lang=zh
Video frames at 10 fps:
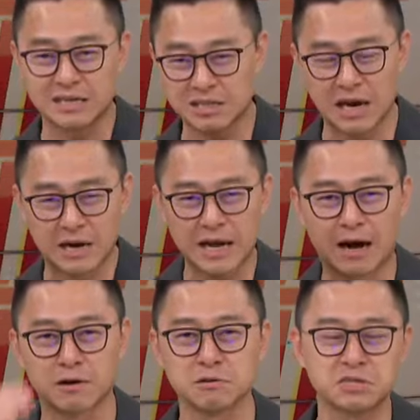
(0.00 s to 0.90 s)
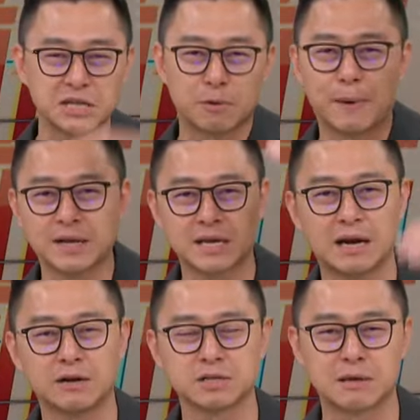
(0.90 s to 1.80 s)
你地很好，容积率我帮你
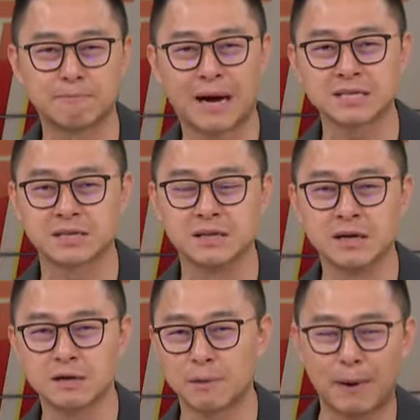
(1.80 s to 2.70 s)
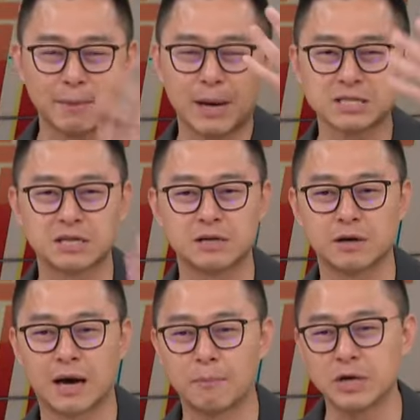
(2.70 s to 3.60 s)
盖到六层、八层，要八八层
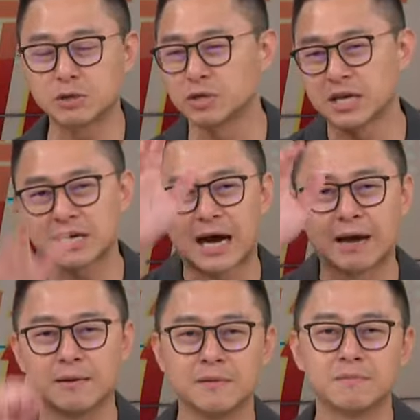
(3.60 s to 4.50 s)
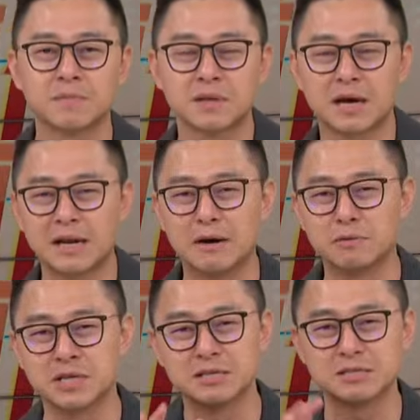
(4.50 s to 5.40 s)
楼啦，没关系，我先盖。嗯，盖到
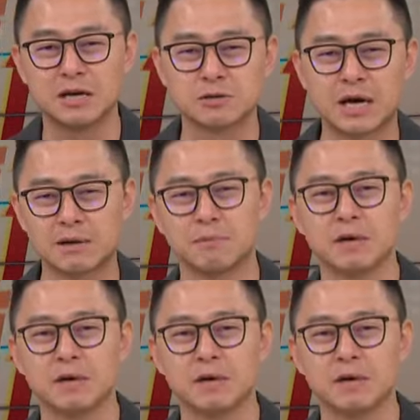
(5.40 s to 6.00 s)
五层之后说啊